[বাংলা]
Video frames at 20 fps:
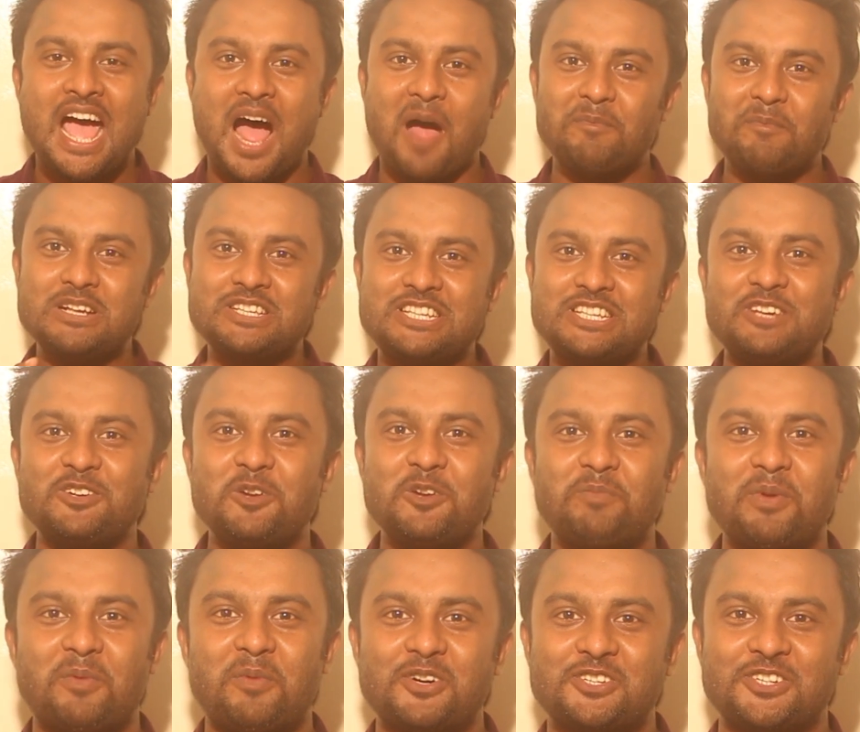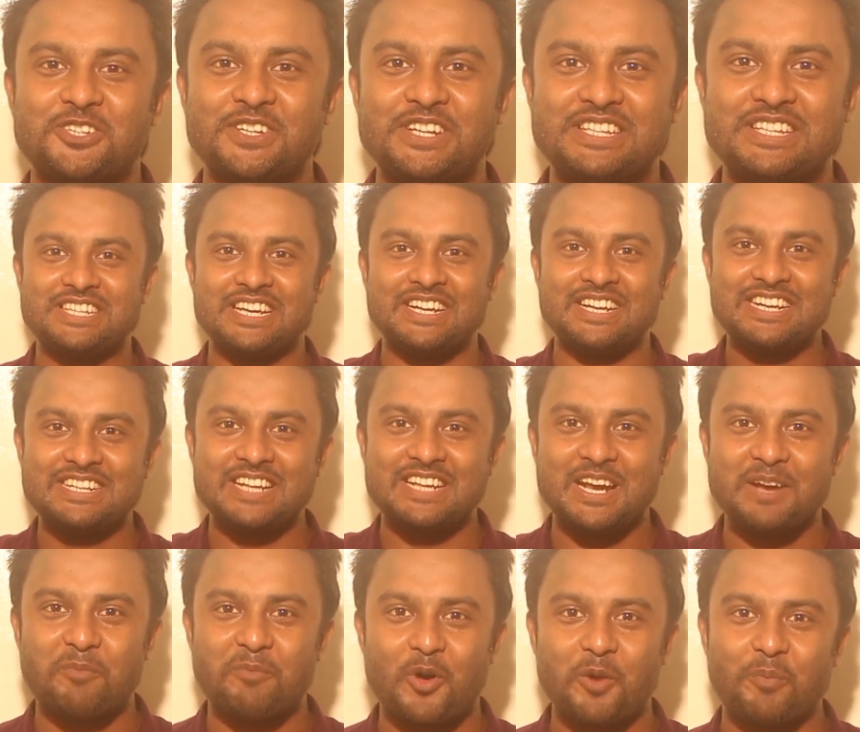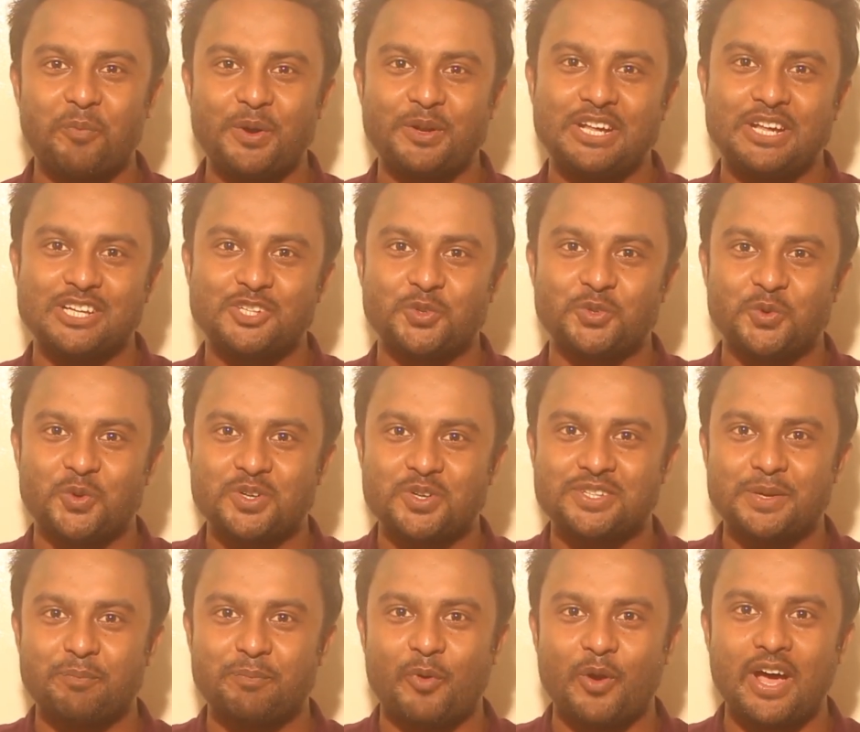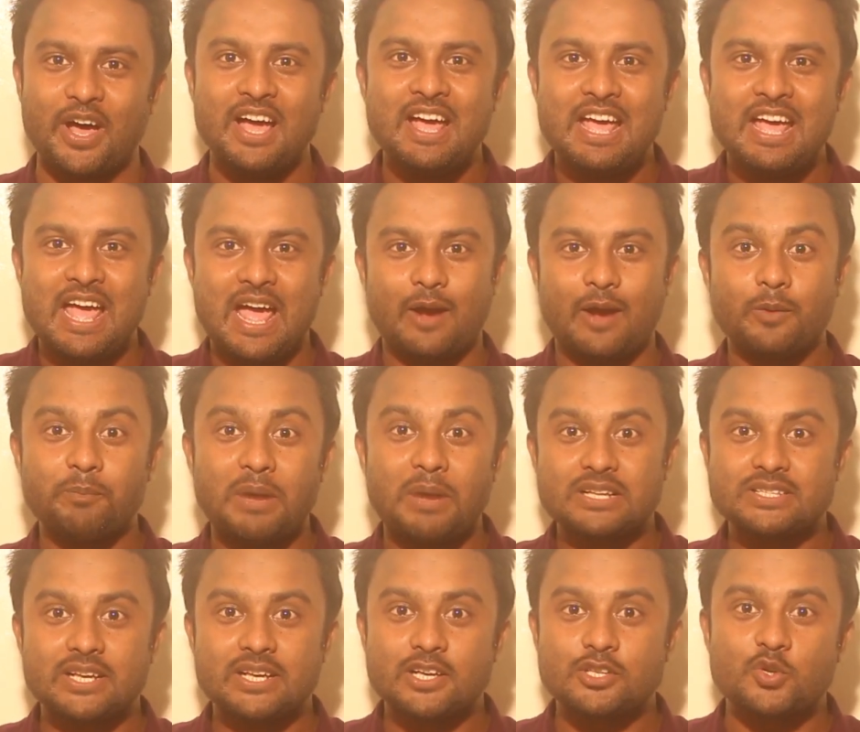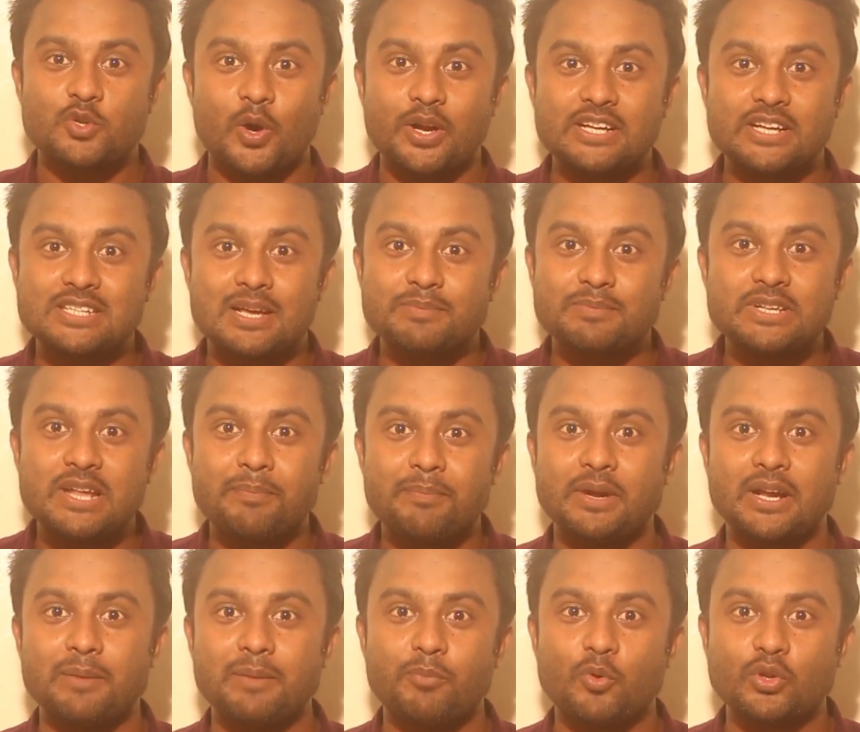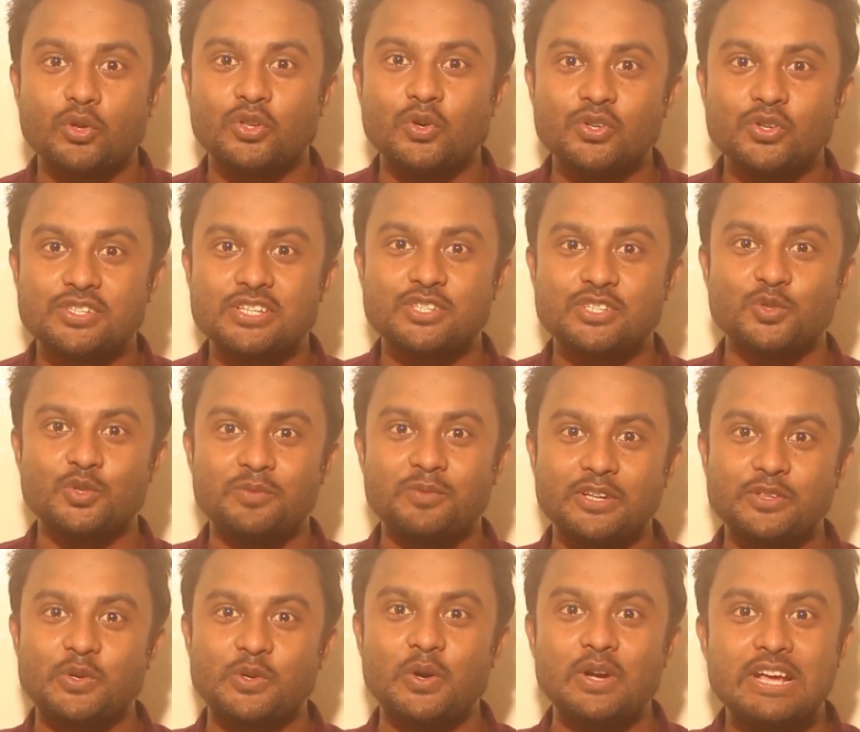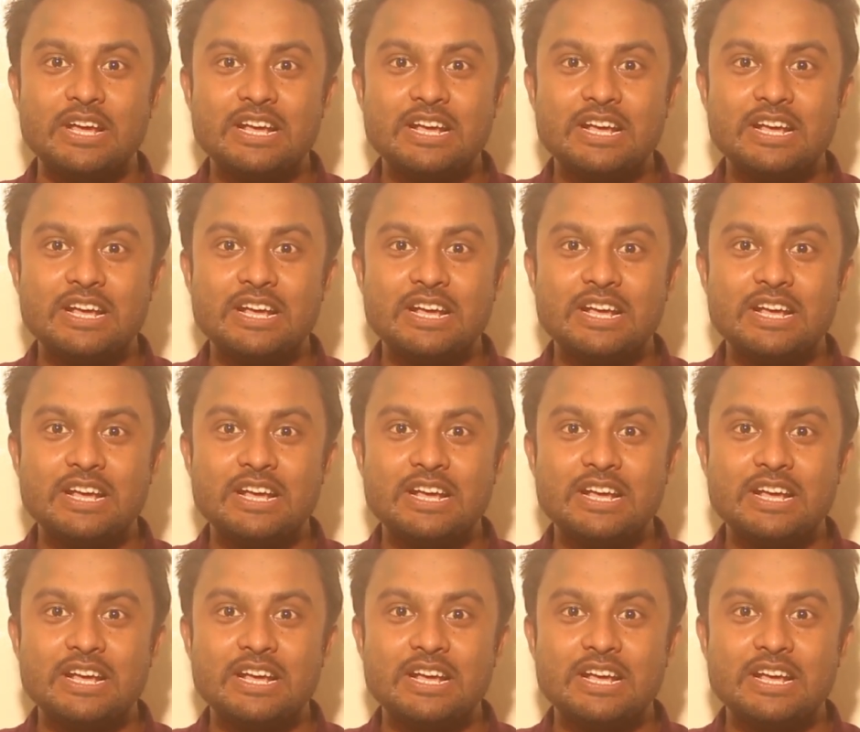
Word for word: আপনি সিনেট প্রিপারেশন নিচ্ছেন ইন্টারের পরপর ঠিক শুরু করছেন পড়া এখন পাঁচ থেকে ছয়টা সাবজেক্ট আপনাকে পড়তে হচ্ছে শুধুমাত্র